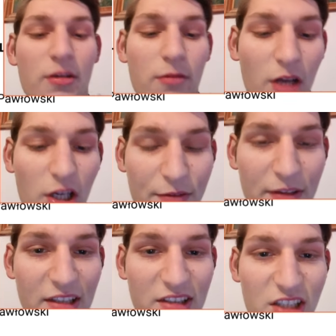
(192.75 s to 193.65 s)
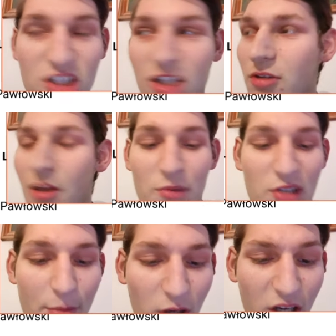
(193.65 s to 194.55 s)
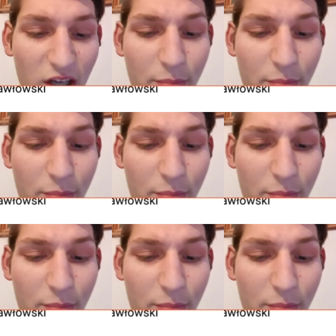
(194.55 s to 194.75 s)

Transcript: no jakaś fantastyczna, to napisałem o Harry